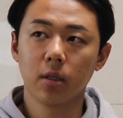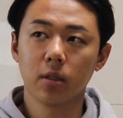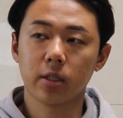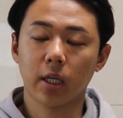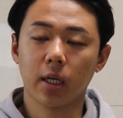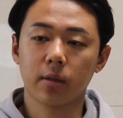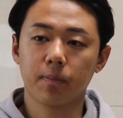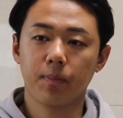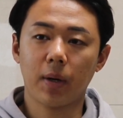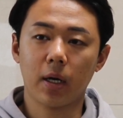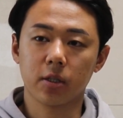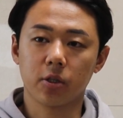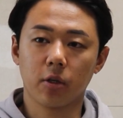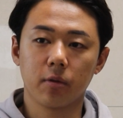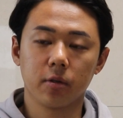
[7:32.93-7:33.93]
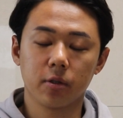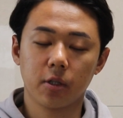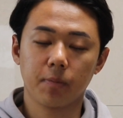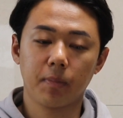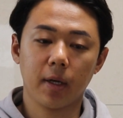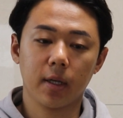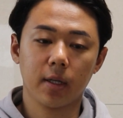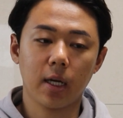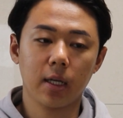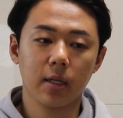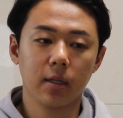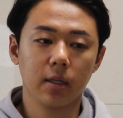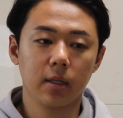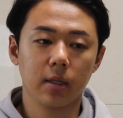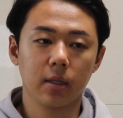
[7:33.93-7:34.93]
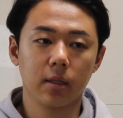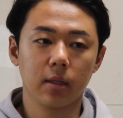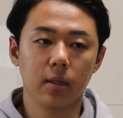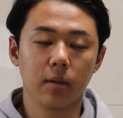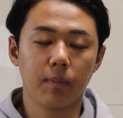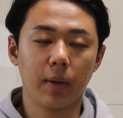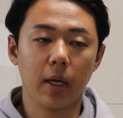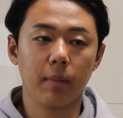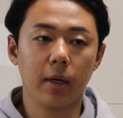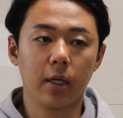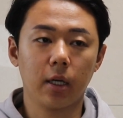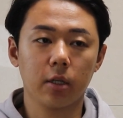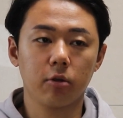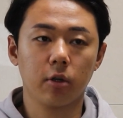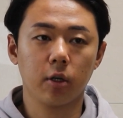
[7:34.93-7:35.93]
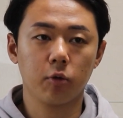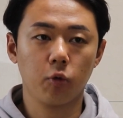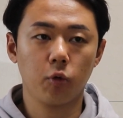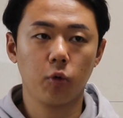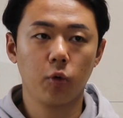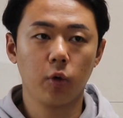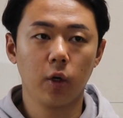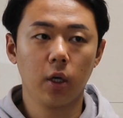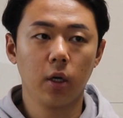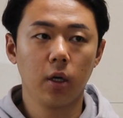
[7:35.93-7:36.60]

제가 전 배 탄 배만 하더라도